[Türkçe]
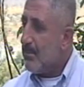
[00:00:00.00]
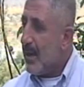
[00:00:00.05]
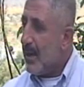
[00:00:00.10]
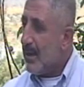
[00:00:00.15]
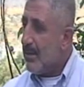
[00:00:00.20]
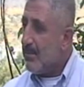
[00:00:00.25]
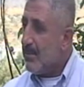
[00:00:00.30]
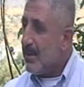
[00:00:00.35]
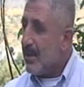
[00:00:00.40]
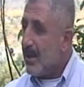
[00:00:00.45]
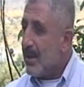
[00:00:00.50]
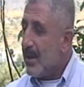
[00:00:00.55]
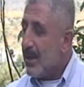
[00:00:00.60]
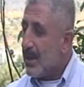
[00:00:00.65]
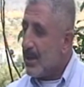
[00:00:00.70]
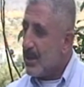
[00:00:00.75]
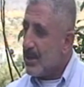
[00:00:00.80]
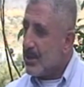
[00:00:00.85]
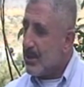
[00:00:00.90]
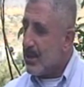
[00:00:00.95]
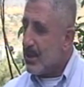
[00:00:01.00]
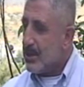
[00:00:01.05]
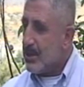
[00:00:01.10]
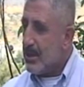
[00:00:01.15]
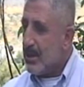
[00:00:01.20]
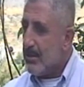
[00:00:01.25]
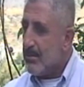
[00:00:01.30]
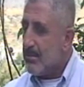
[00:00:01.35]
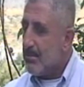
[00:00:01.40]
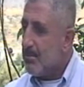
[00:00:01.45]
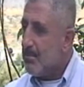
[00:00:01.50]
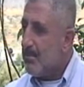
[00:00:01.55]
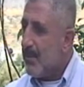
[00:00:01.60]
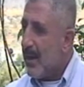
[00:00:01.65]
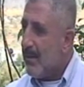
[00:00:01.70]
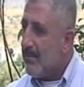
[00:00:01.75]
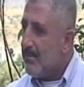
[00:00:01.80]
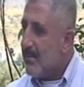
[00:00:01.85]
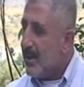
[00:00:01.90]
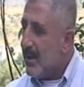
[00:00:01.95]
Ben birleştiriciyim.
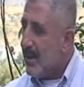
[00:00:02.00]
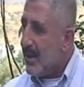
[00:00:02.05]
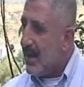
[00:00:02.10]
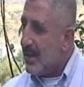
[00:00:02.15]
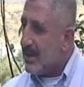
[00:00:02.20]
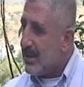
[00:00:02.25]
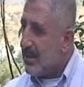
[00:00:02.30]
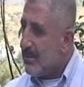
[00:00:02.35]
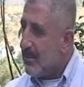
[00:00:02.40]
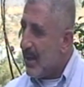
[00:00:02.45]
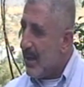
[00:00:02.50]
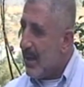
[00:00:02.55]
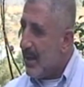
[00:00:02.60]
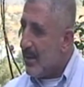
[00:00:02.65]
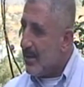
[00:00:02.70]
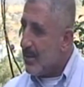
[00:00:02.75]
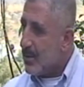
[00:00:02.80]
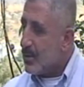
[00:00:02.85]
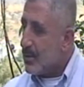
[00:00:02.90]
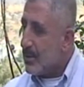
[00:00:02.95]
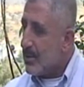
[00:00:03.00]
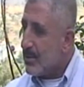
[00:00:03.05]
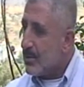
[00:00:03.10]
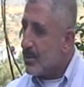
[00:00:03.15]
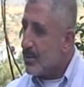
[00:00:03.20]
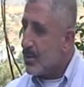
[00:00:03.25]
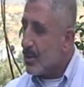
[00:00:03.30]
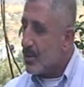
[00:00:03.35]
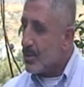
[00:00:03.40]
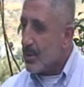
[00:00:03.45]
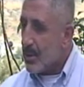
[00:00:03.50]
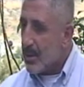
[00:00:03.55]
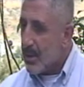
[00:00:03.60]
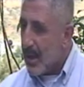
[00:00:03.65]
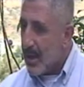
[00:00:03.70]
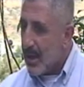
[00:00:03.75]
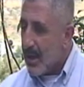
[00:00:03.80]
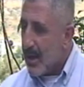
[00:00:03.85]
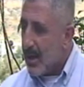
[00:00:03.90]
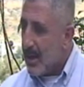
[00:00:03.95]
Ben milletime,
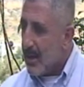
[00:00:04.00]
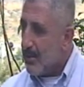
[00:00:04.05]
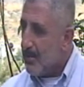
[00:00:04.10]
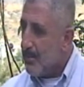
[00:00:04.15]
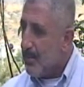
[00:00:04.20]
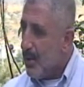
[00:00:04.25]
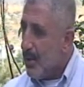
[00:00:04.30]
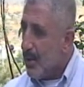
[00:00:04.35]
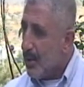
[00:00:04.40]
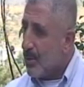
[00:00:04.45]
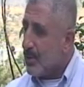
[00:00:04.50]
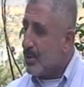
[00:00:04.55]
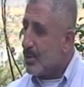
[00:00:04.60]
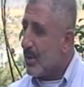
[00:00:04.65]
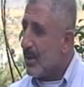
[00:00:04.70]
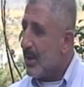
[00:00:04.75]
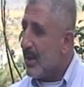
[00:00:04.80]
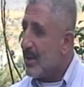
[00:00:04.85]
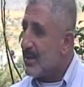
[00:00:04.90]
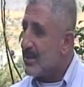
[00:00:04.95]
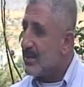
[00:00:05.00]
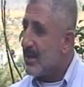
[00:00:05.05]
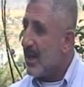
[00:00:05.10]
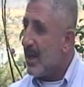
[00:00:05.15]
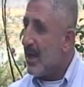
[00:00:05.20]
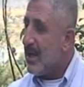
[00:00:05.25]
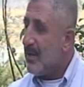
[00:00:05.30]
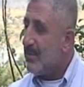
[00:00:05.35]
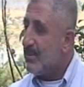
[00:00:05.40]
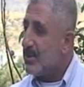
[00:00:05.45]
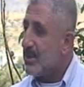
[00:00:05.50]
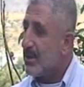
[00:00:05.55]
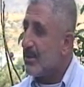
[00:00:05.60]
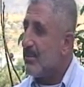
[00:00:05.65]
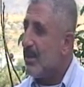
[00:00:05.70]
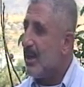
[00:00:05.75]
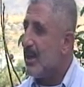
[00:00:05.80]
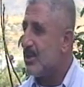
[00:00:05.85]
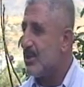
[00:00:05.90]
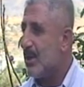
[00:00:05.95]
çocuklara, büyük küçüklere sahip
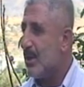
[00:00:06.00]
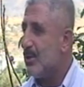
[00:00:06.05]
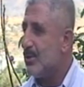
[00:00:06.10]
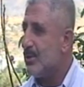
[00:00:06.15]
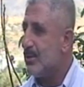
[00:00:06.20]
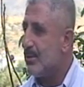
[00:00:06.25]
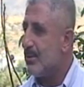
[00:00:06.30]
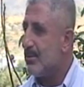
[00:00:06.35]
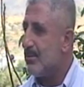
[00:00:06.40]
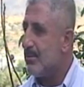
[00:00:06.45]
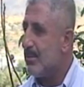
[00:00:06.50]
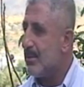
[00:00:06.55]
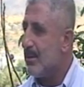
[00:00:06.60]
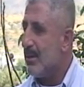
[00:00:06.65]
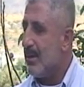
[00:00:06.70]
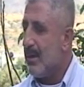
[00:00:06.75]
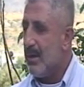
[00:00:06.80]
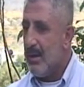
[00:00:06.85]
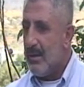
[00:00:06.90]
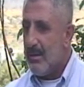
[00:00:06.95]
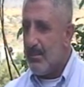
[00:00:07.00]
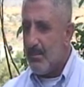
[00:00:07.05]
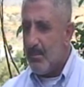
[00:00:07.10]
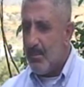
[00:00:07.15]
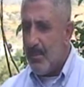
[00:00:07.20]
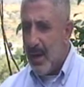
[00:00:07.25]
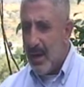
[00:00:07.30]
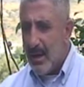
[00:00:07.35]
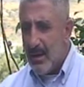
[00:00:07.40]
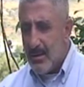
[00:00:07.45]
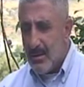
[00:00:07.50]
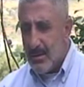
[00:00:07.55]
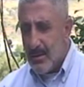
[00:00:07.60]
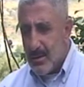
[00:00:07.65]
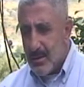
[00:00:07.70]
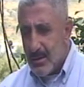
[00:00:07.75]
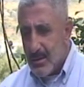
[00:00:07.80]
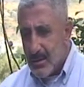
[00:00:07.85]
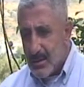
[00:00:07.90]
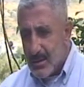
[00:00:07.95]
çıkmaya çalışıyorum.
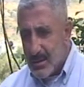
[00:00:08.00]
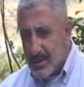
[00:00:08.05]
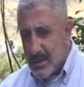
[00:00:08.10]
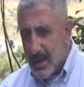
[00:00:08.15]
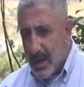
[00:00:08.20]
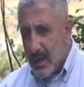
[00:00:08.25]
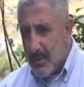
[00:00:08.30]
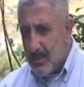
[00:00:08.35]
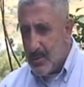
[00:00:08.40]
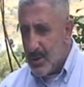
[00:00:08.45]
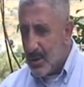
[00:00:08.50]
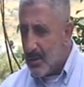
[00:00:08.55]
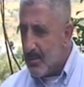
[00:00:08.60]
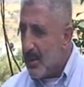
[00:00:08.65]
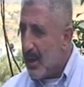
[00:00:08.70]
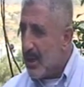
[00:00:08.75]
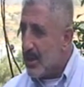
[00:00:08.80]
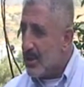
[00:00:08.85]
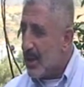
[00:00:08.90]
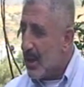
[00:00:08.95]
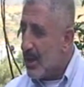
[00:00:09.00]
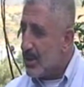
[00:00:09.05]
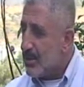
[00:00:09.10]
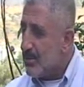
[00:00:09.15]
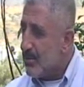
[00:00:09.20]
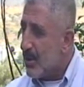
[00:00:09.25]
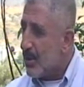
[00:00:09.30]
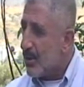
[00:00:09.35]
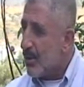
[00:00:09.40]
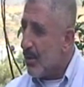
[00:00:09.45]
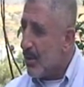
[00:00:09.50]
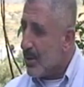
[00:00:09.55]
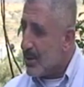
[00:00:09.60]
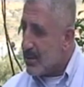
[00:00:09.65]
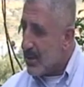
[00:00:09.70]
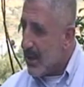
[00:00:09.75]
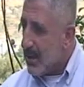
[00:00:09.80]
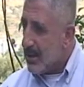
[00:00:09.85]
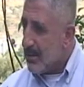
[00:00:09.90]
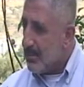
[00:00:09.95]
Ben sahip çıkmaya çalışmıyor
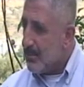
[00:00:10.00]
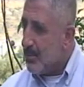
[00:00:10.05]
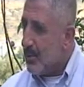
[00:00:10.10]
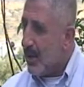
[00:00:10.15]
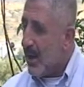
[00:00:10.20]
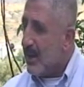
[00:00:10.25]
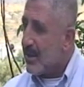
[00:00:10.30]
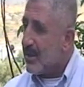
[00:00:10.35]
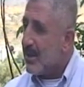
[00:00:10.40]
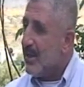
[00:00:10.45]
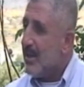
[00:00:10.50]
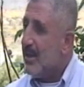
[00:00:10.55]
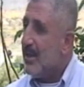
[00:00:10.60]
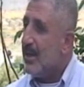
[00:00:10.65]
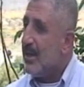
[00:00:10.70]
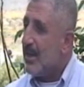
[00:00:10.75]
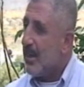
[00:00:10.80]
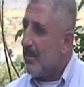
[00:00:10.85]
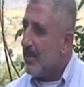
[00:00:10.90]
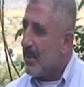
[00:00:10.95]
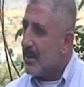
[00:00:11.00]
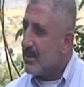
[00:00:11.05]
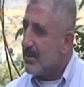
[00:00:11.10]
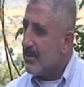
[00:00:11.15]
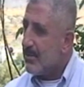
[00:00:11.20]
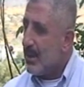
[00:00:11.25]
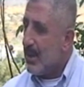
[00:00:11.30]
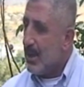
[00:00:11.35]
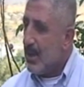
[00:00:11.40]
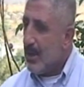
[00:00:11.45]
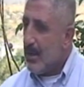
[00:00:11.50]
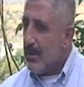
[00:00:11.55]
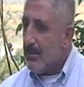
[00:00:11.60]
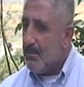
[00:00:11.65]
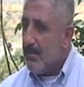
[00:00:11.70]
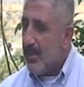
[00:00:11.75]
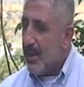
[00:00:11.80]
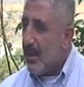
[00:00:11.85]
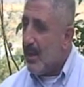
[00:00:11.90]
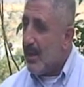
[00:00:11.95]
olsaydım bu etkinliği yapmazdım.
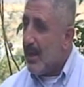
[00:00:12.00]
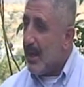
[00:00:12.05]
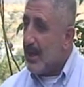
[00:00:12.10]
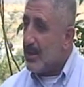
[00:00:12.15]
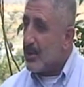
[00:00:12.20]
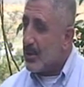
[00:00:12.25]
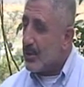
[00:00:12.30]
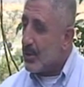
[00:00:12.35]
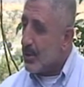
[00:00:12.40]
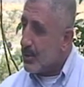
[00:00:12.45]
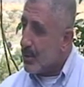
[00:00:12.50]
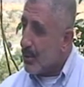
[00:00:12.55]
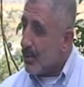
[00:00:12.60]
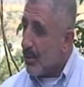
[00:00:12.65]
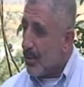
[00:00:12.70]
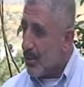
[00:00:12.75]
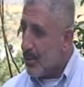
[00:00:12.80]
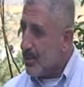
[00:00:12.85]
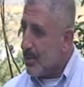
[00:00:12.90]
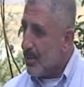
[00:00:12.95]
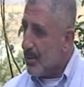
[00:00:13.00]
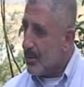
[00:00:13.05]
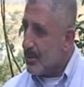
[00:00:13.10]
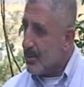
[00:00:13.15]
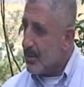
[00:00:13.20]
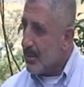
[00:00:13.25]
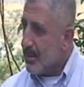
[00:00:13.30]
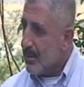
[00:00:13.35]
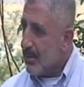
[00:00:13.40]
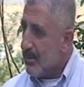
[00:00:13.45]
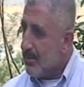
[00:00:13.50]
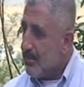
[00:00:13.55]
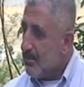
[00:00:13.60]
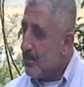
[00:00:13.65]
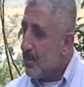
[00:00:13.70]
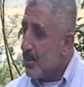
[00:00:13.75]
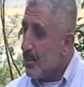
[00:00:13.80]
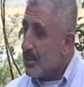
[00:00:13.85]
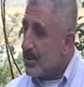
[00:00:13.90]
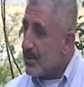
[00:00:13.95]
Binlerce çocuk okutuyoruz.
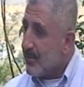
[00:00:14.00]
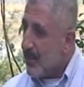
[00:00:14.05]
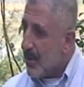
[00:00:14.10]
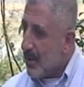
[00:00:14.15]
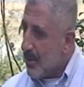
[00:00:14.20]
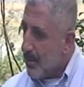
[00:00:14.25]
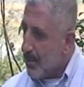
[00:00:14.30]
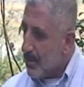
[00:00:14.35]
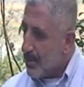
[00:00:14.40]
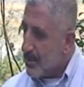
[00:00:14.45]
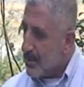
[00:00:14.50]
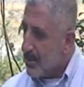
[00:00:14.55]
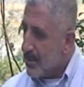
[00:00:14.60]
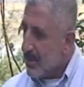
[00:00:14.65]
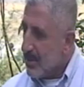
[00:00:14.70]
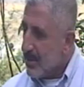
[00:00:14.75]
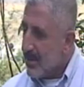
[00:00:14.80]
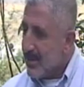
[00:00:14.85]
Burs veriyoruz.